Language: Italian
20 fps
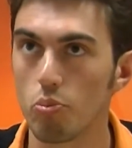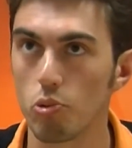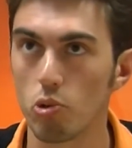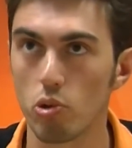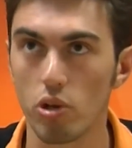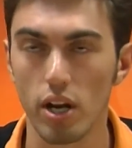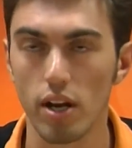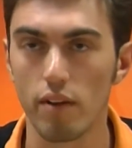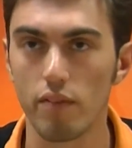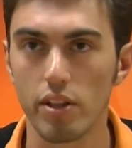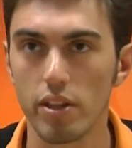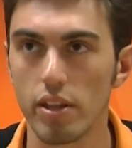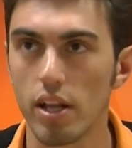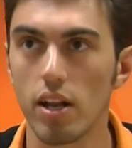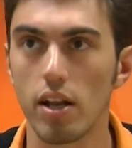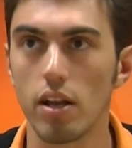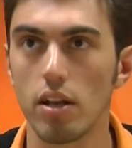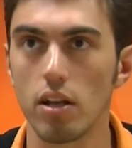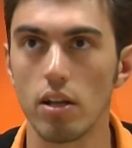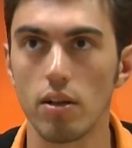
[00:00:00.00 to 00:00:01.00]
più grave
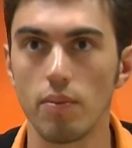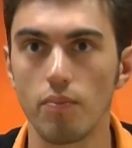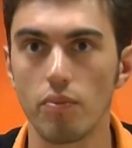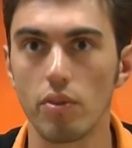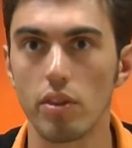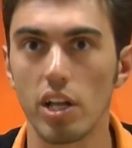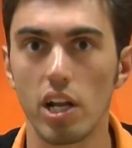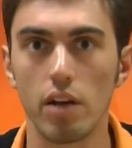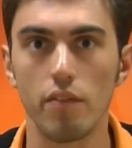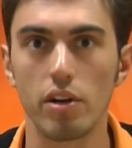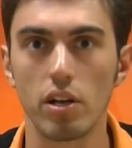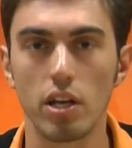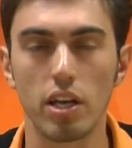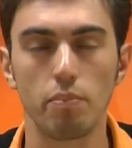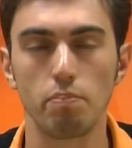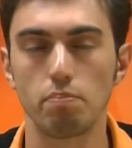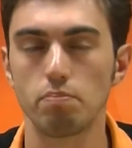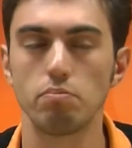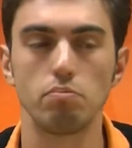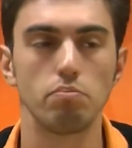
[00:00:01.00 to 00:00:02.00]
del, dell'aver
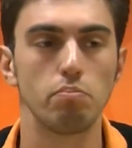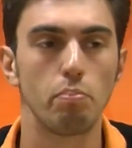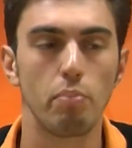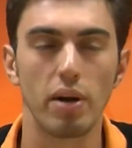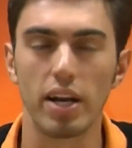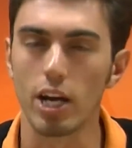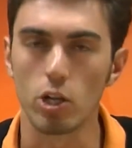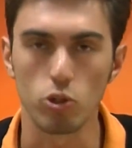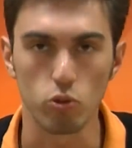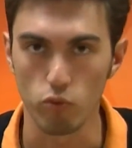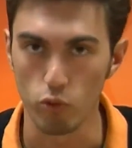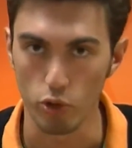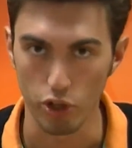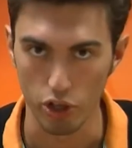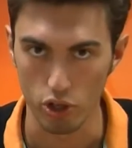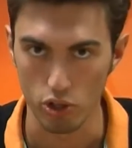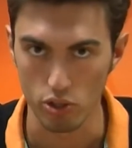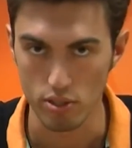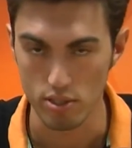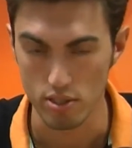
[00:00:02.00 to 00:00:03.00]
pagato
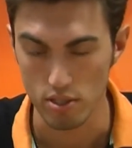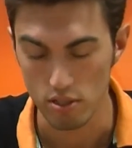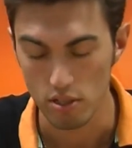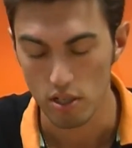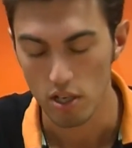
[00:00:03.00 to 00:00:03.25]
fuori odds.